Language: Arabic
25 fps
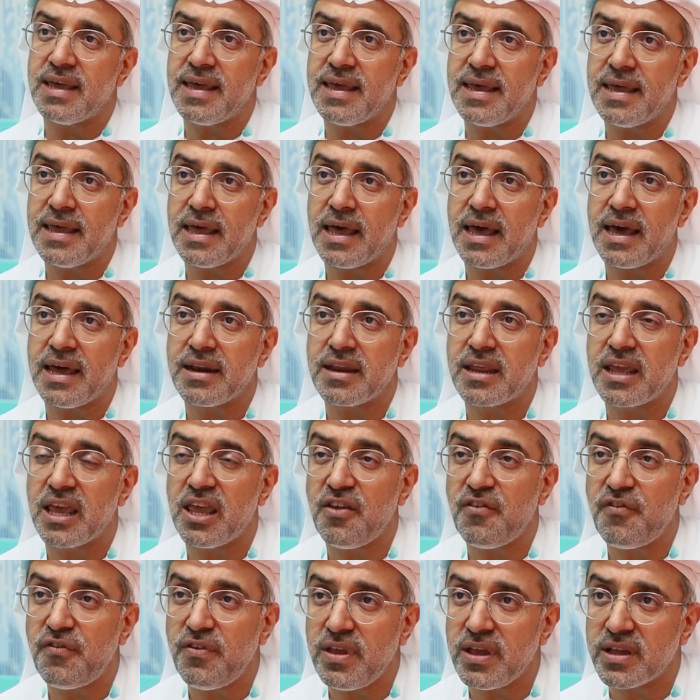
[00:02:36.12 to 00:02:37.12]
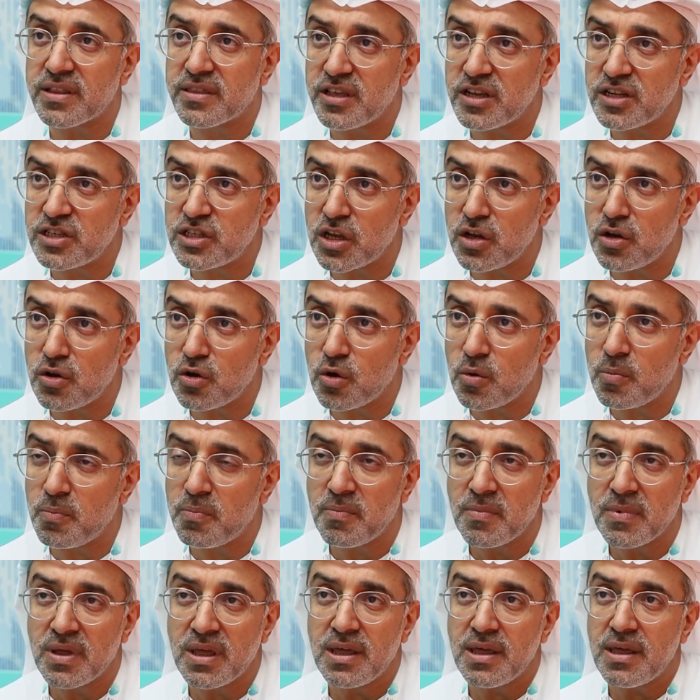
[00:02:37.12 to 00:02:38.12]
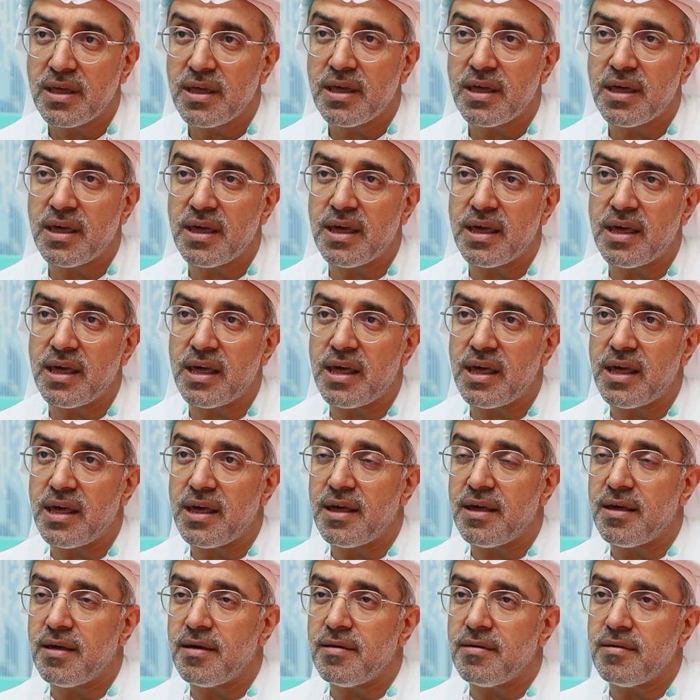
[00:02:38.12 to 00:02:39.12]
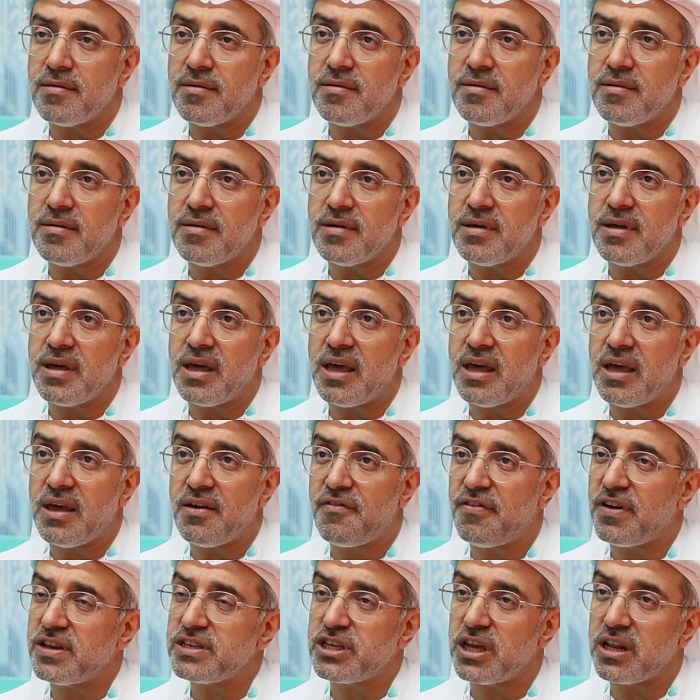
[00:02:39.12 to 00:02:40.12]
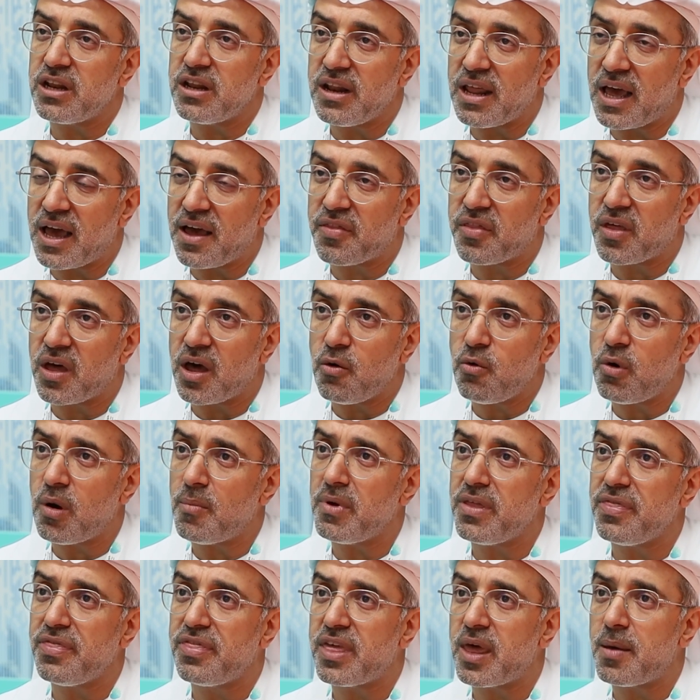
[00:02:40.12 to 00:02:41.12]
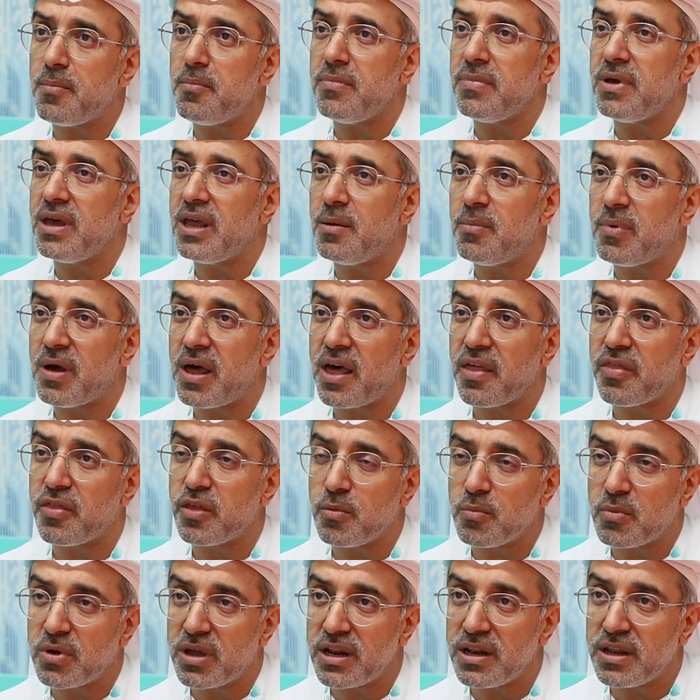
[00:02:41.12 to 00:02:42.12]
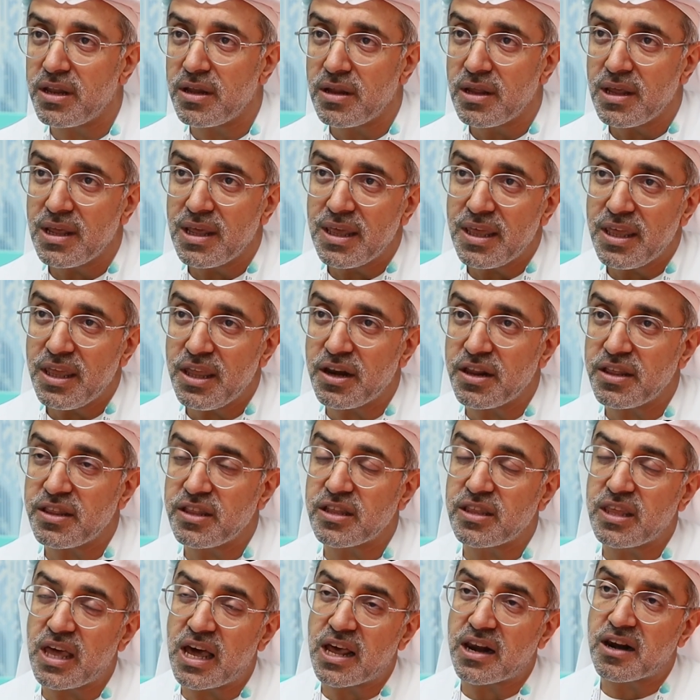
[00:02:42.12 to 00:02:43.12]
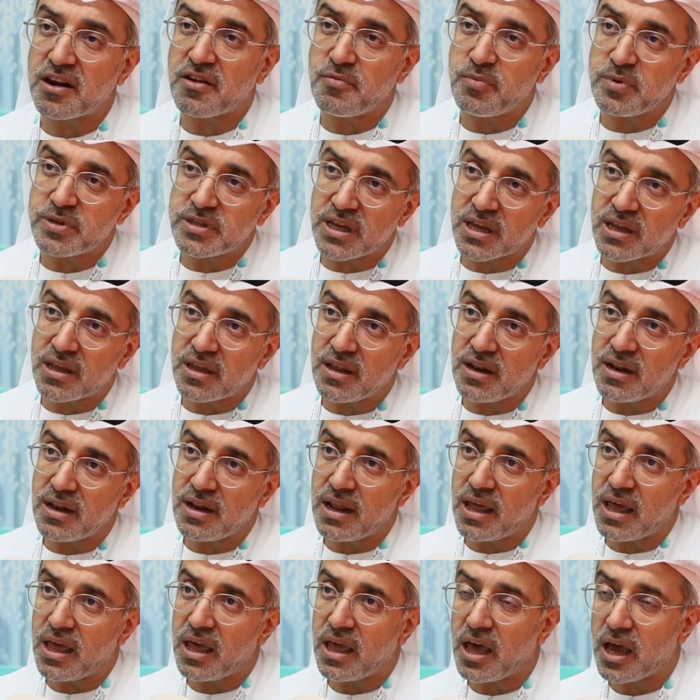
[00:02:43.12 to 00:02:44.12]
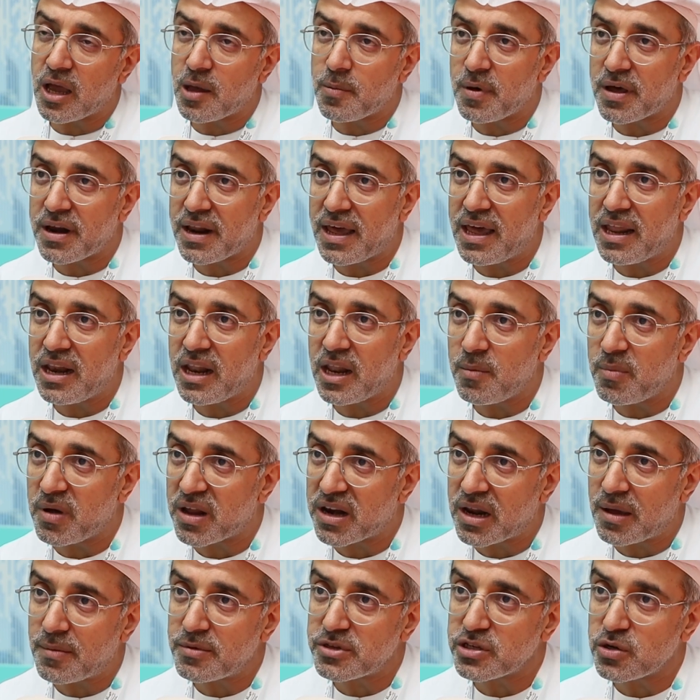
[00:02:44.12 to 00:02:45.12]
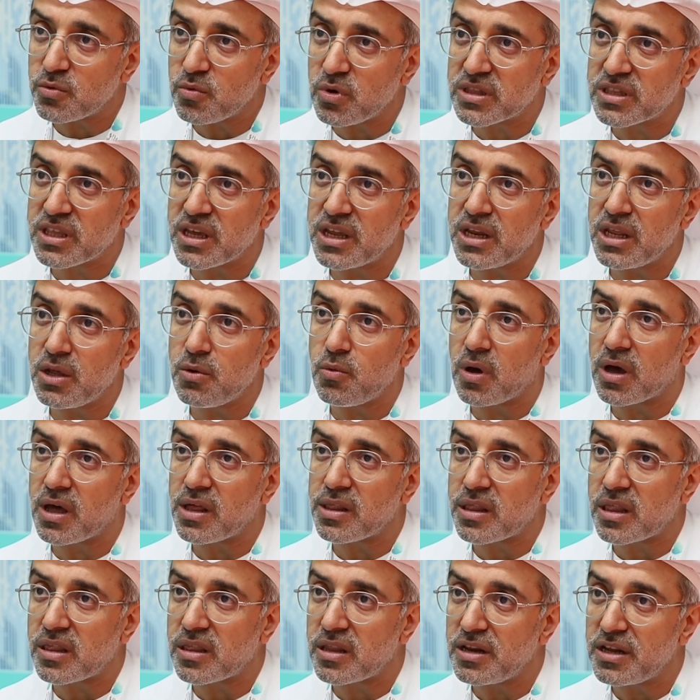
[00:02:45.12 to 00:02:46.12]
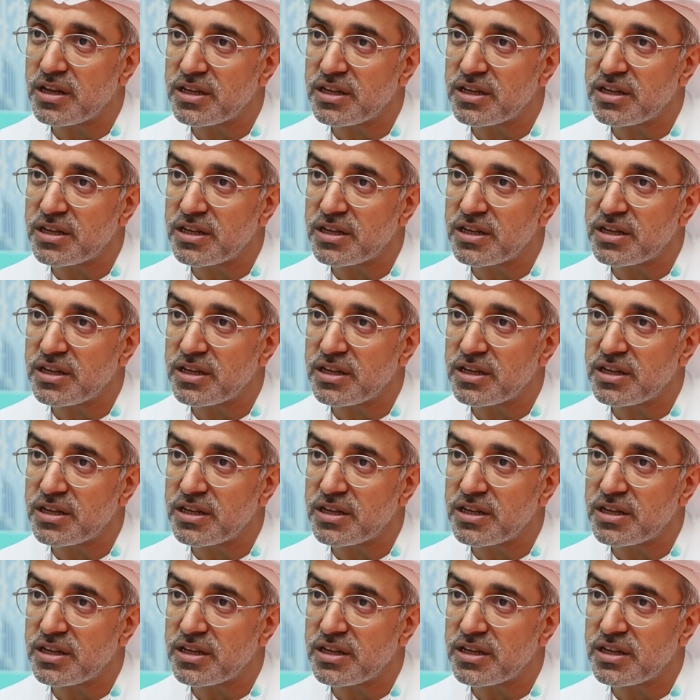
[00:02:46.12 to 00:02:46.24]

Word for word: آه، عن كيفية تجنب آه، فشل الأعضاء ومن ثم البعض يمكن يريد يتعرف بشكل أكبر على البرنامج الوطني وقصص